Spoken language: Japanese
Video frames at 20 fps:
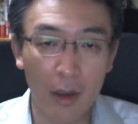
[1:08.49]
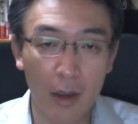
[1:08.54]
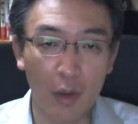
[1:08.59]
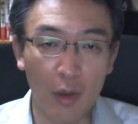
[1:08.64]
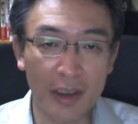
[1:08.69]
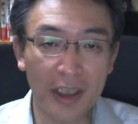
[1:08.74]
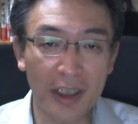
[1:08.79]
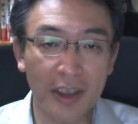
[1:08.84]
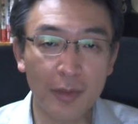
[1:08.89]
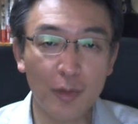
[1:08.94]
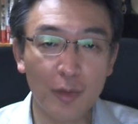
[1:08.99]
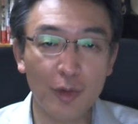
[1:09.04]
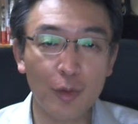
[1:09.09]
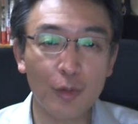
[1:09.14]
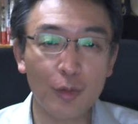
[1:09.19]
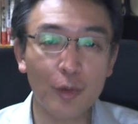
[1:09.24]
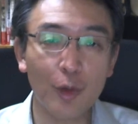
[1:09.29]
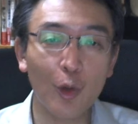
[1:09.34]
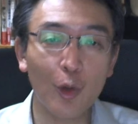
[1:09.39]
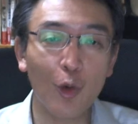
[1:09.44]
私も
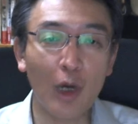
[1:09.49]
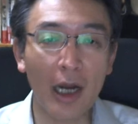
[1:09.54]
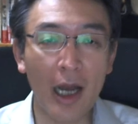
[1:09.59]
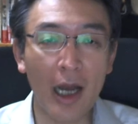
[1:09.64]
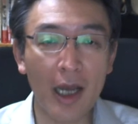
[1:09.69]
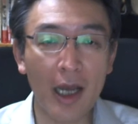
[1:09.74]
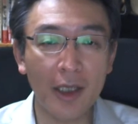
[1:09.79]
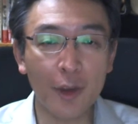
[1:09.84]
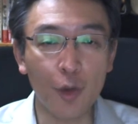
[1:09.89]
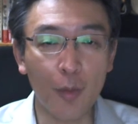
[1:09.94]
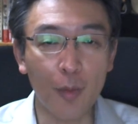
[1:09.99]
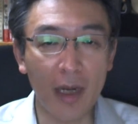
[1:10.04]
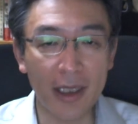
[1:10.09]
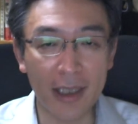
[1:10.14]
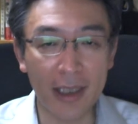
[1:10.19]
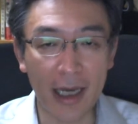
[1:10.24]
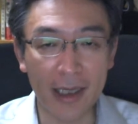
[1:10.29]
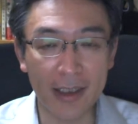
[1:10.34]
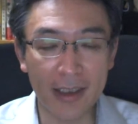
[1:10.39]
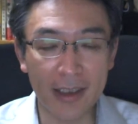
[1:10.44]
職業柄人前
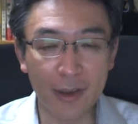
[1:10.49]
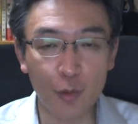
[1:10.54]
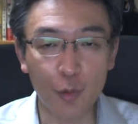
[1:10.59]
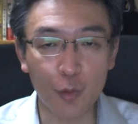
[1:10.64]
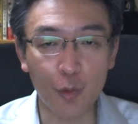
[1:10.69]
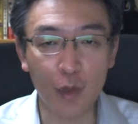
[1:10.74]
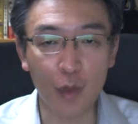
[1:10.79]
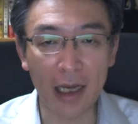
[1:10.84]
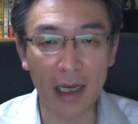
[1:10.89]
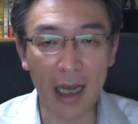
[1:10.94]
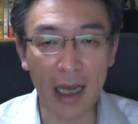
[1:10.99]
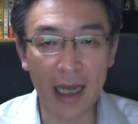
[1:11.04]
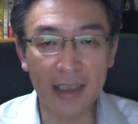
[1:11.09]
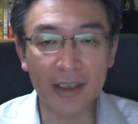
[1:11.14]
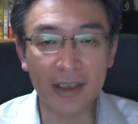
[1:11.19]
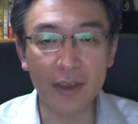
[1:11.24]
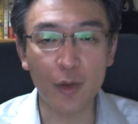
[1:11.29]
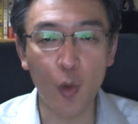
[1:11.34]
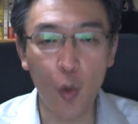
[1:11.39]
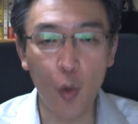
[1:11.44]
で話すことが
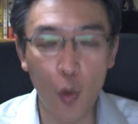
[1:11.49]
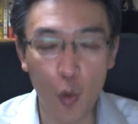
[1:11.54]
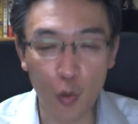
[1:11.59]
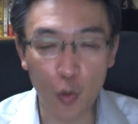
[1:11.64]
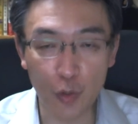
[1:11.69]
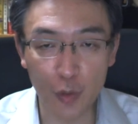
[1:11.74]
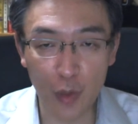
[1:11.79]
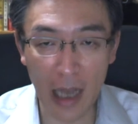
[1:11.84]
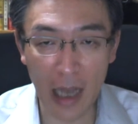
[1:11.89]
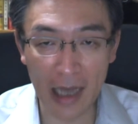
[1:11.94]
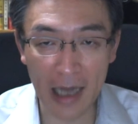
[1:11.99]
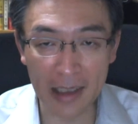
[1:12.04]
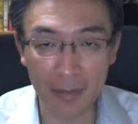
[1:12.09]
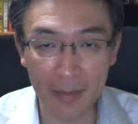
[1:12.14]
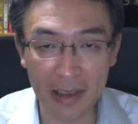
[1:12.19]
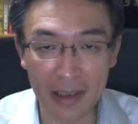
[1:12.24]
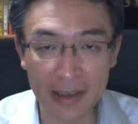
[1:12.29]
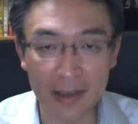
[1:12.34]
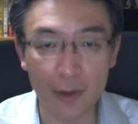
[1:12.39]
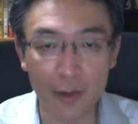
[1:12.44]
数多くあり
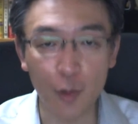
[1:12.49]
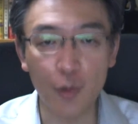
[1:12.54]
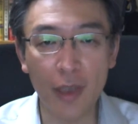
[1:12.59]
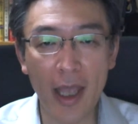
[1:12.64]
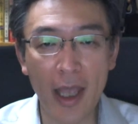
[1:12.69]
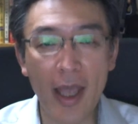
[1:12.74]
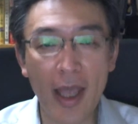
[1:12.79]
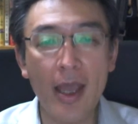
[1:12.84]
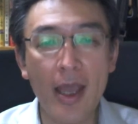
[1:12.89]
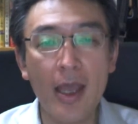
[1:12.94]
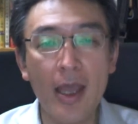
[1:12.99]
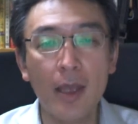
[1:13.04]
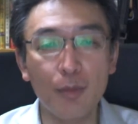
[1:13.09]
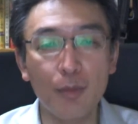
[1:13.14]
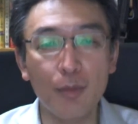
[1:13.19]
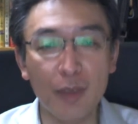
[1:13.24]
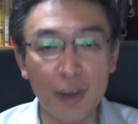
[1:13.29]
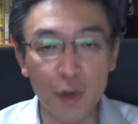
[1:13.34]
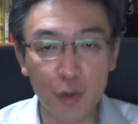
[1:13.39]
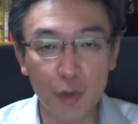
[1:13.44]
ますので、
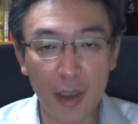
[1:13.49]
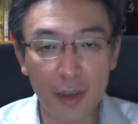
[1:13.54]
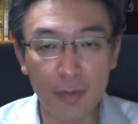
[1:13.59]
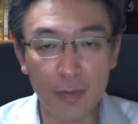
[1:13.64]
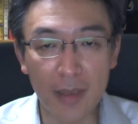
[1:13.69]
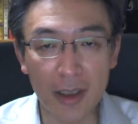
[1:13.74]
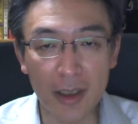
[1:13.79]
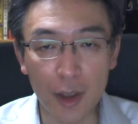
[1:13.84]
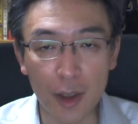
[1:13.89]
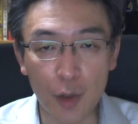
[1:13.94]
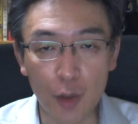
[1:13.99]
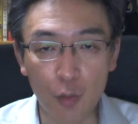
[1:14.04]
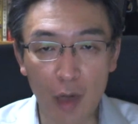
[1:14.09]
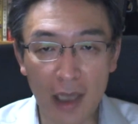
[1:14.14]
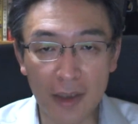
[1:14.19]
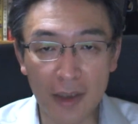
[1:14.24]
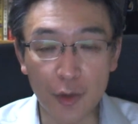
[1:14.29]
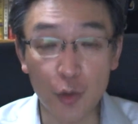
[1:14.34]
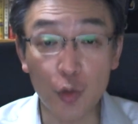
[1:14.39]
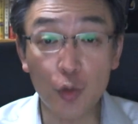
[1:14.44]
ビジュアル面に
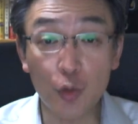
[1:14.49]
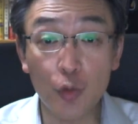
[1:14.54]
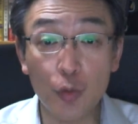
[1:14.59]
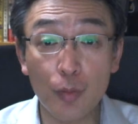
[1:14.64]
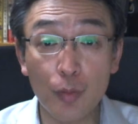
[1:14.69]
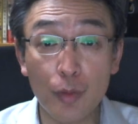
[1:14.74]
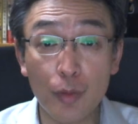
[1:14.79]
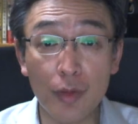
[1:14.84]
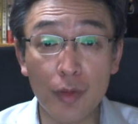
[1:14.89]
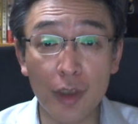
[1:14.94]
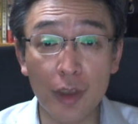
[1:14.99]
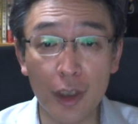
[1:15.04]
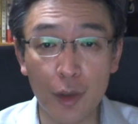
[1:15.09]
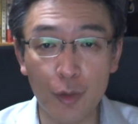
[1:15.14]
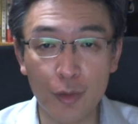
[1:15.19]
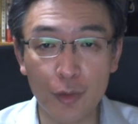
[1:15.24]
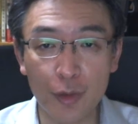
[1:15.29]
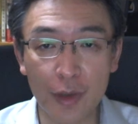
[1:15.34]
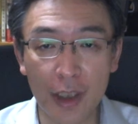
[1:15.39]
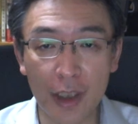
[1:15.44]
は十分気
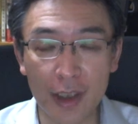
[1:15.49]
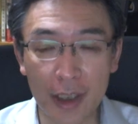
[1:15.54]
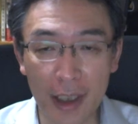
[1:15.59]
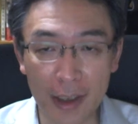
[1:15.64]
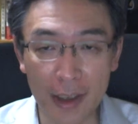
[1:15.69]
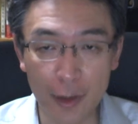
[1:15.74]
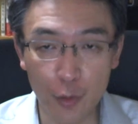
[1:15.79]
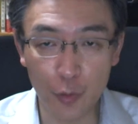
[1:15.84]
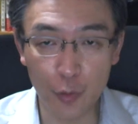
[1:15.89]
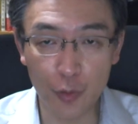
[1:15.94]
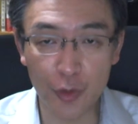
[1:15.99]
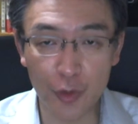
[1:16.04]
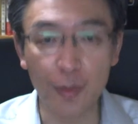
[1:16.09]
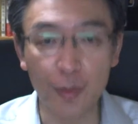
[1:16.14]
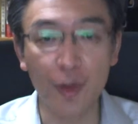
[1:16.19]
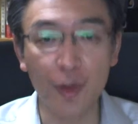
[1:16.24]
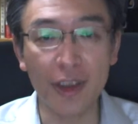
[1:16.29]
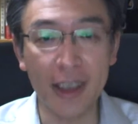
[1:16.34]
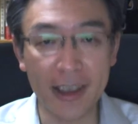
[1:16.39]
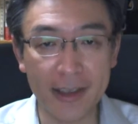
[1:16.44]
をつけているつ
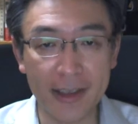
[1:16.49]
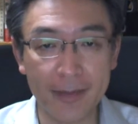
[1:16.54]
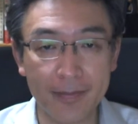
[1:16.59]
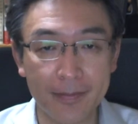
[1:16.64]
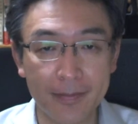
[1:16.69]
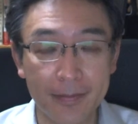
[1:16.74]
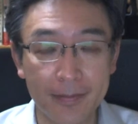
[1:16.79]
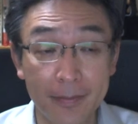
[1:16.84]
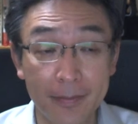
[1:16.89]
もりです。